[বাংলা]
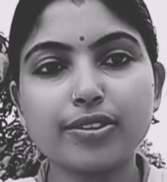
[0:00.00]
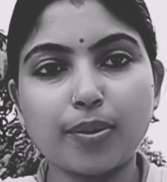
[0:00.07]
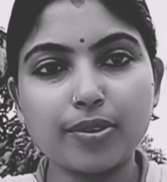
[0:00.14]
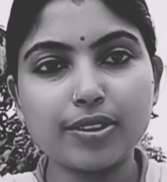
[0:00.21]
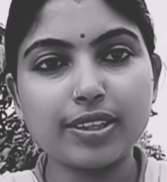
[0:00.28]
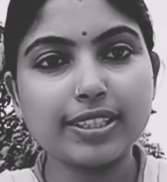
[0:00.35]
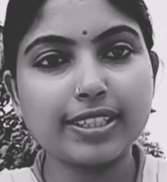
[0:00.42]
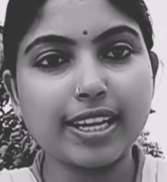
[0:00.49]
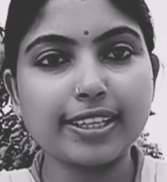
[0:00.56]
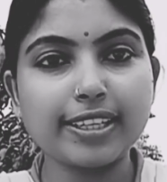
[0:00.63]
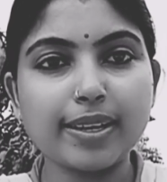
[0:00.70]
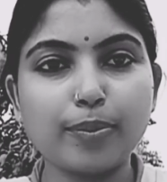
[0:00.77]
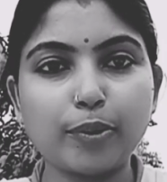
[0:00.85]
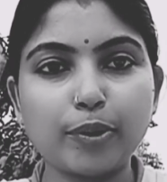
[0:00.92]
সম্বন্ধে যা
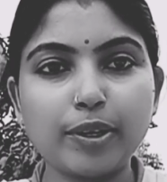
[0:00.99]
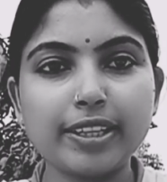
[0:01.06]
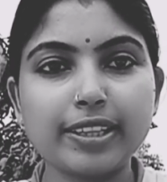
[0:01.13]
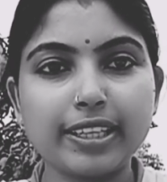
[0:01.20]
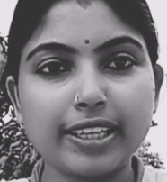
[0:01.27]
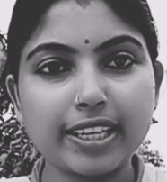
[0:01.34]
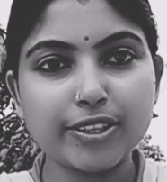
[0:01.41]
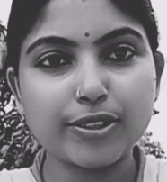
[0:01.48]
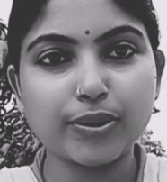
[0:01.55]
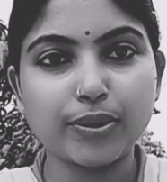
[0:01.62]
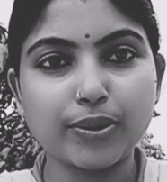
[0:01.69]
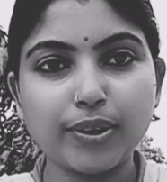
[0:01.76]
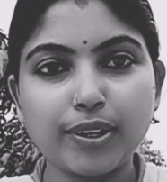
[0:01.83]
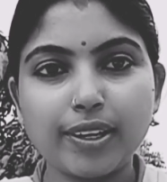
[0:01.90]
যা বলে দিয়েছো
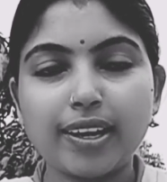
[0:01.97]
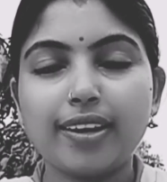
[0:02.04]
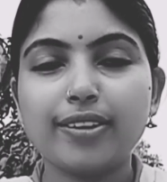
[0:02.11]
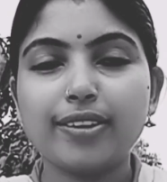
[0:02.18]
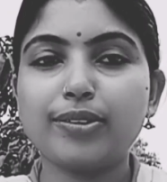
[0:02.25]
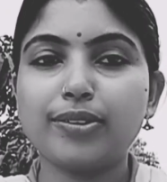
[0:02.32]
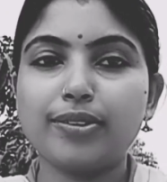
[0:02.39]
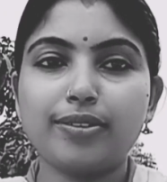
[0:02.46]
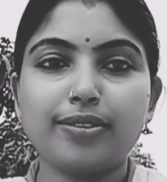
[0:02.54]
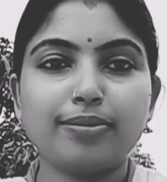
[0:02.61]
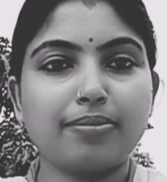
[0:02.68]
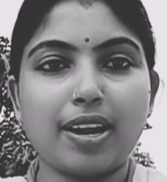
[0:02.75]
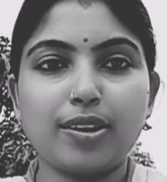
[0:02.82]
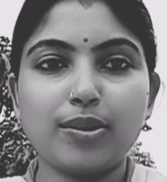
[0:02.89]
তো
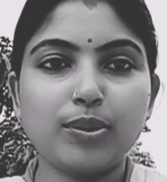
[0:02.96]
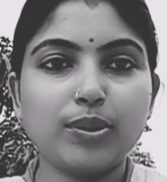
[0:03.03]
ভালো তো